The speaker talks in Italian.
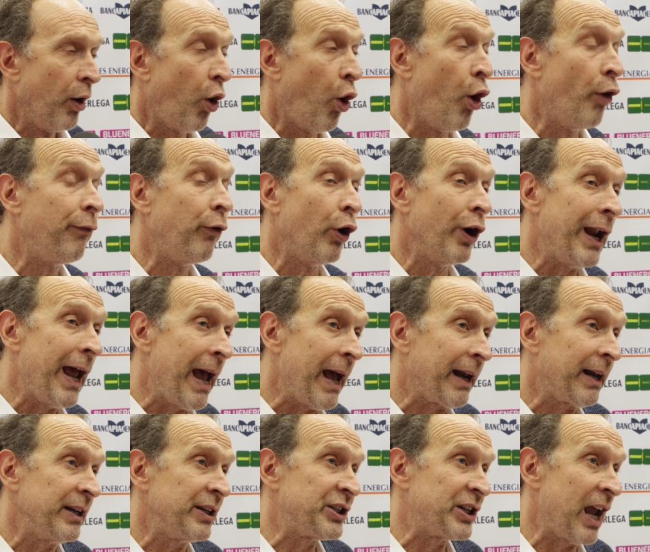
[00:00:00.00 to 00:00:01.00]
o
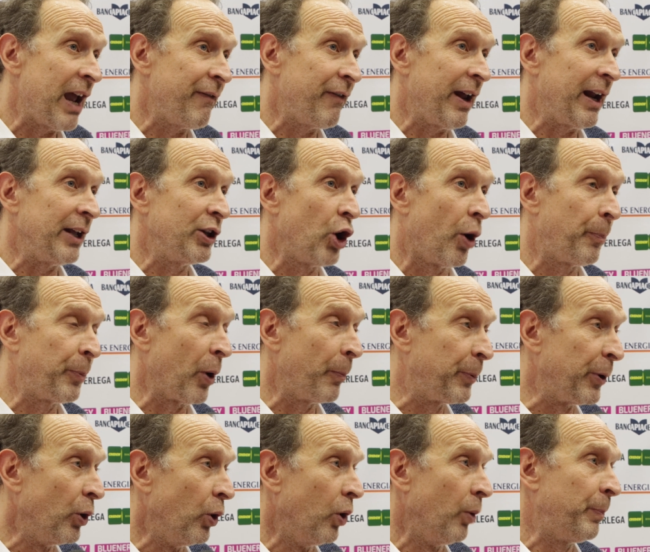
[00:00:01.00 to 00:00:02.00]
voler ricevere doppio
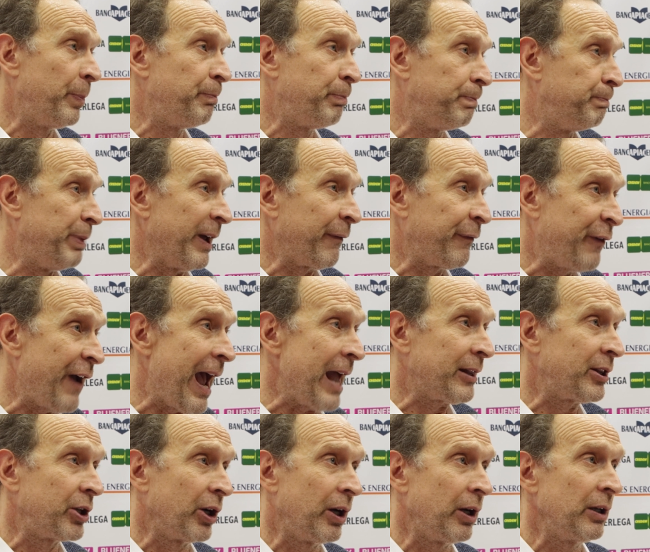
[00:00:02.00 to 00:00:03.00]
più
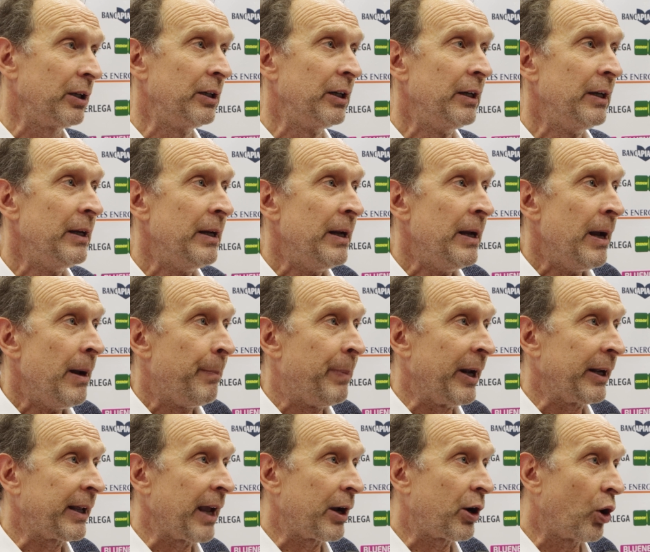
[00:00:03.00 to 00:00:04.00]
perfetto
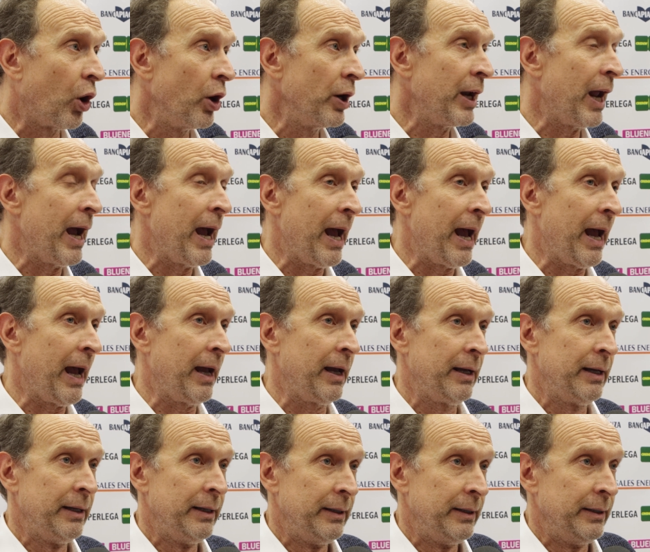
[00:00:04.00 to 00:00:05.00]
perché con...
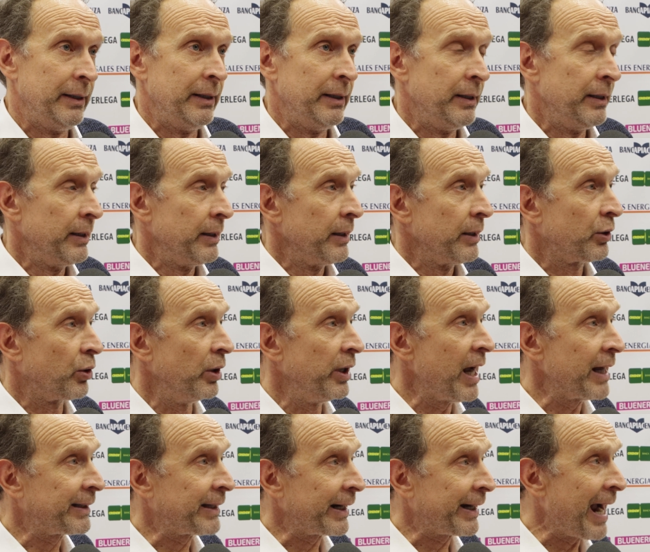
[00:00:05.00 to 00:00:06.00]
Eh, con
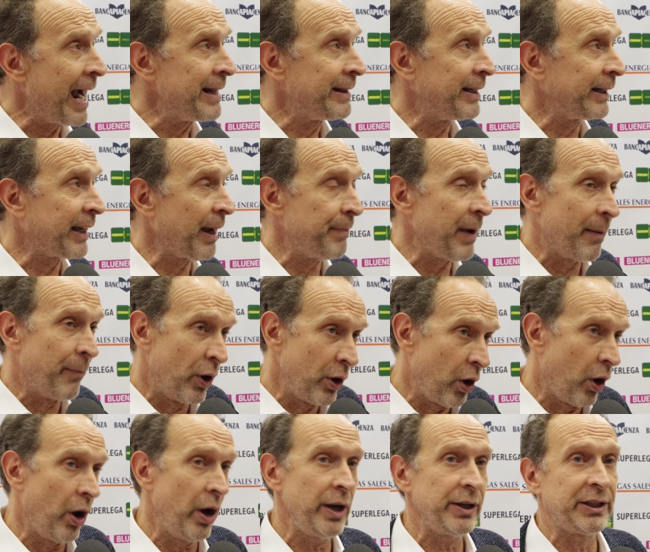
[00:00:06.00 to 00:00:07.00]
gli attaccanti che abbiamo
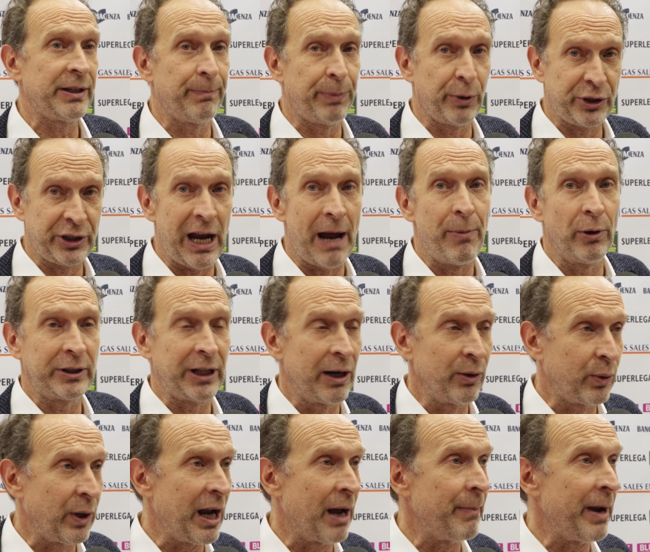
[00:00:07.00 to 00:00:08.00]
noi possiamo
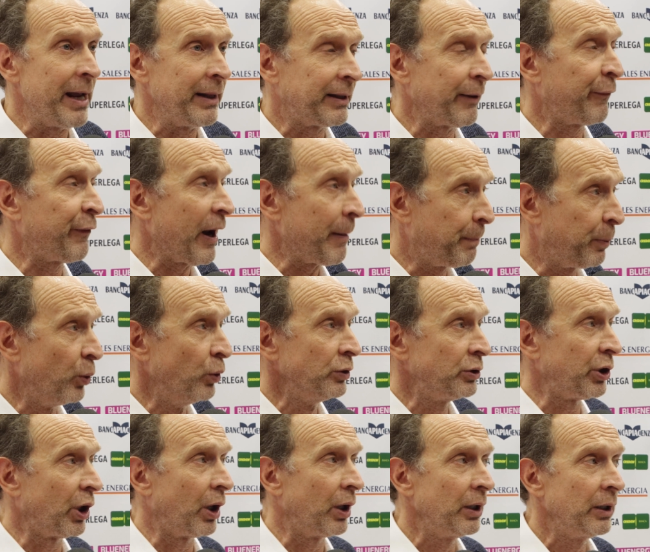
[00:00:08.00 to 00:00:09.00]
tranquillamente far
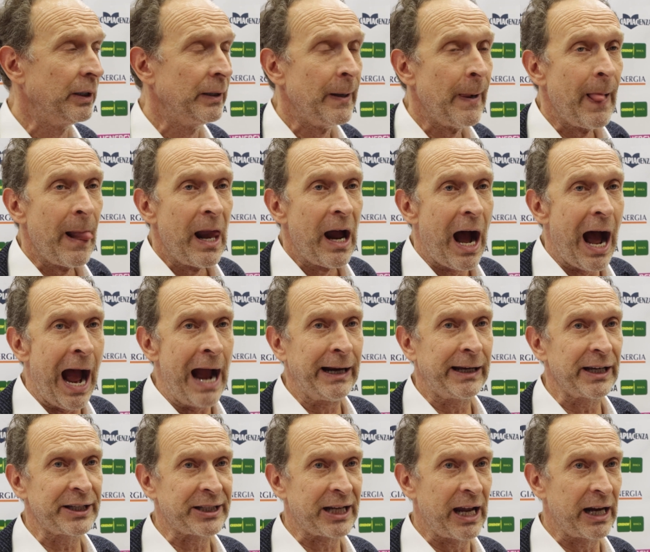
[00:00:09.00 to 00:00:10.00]
punto
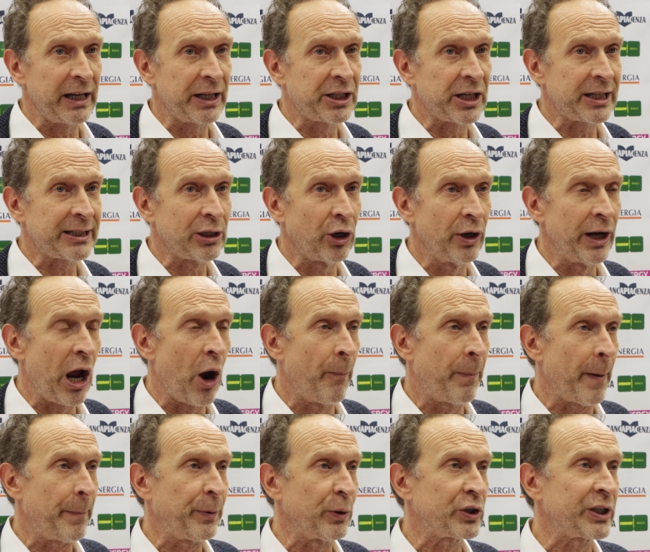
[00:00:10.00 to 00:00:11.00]
anche se la ricezione è un
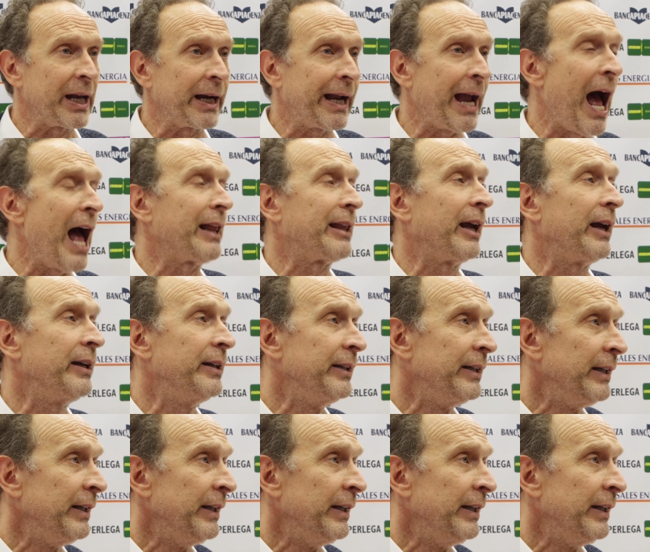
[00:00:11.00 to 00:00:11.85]
po' più staccata.